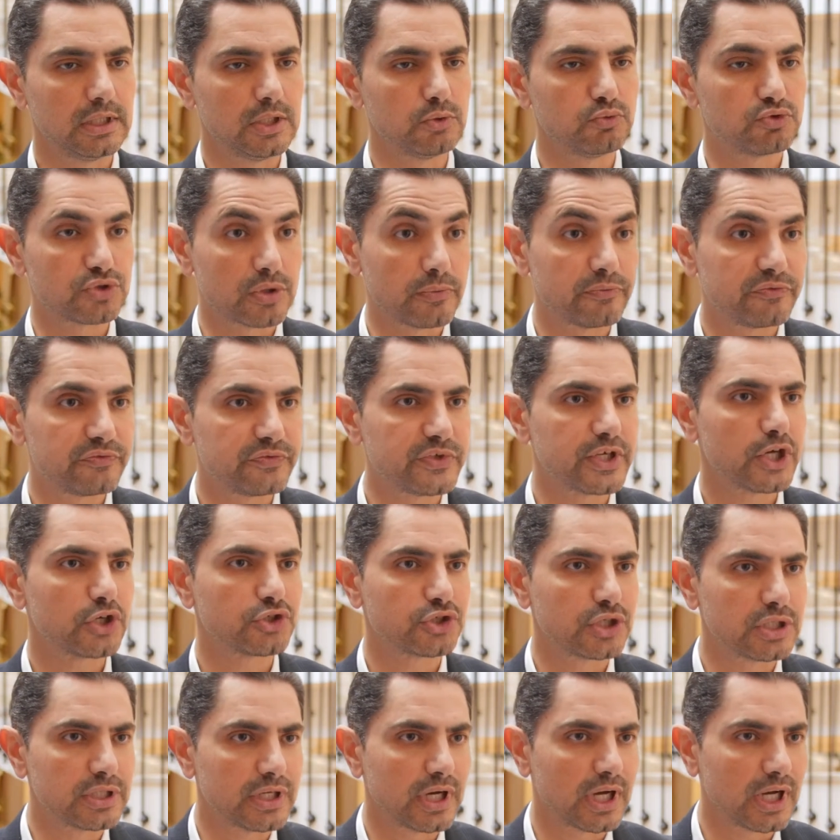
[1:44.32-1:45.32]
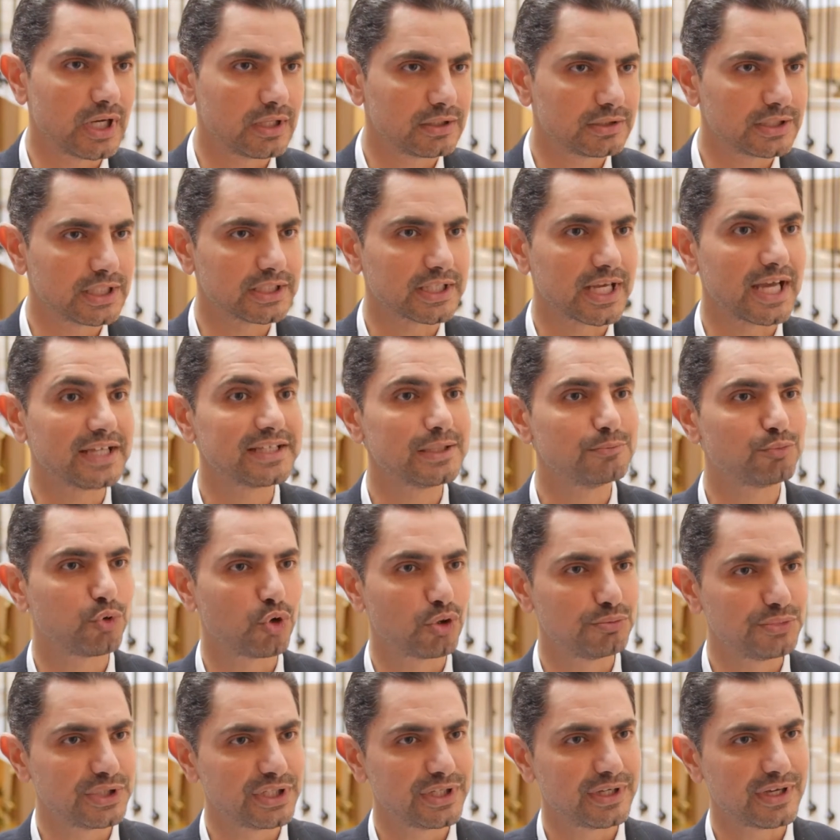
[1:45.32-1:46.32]
Et nous sommes fiers chez l'IRA d'être un des
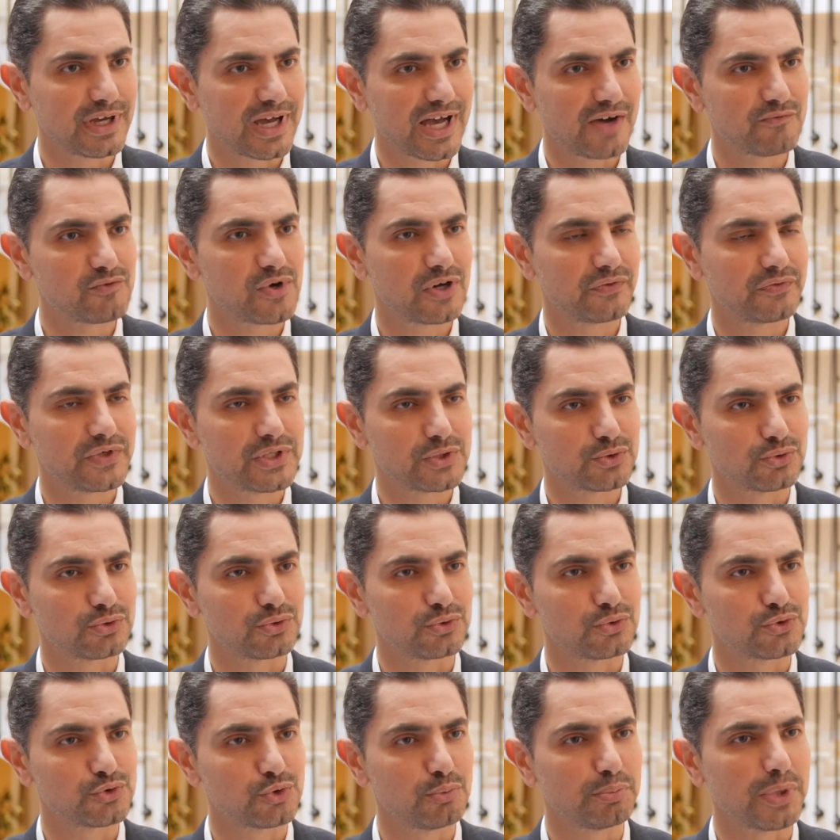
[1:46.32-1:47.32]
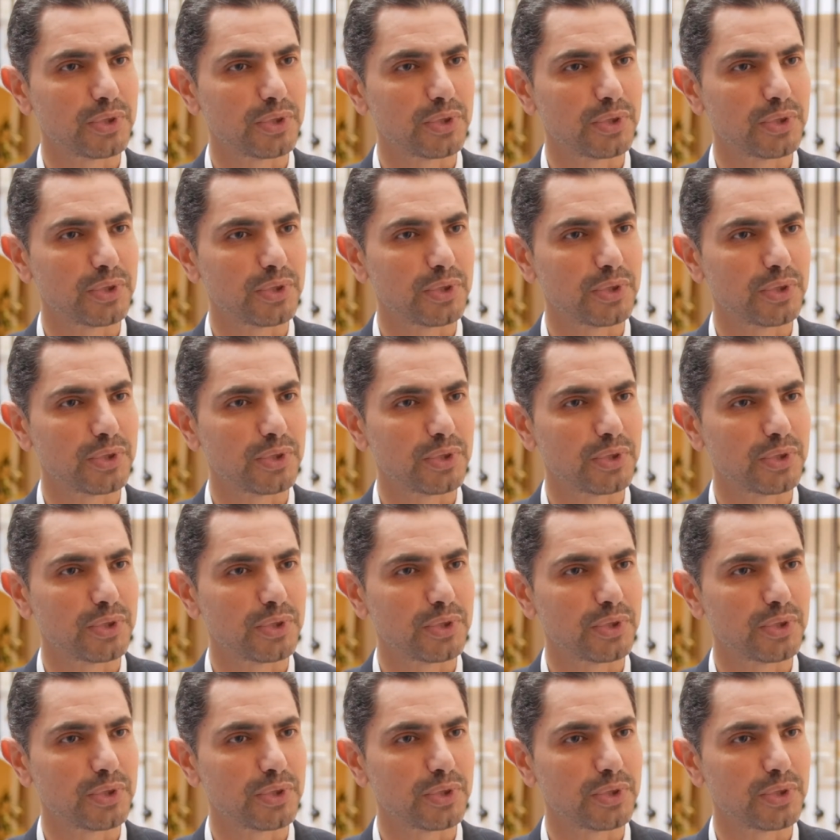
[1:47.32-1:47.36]
premiers à avoir fait ce, ce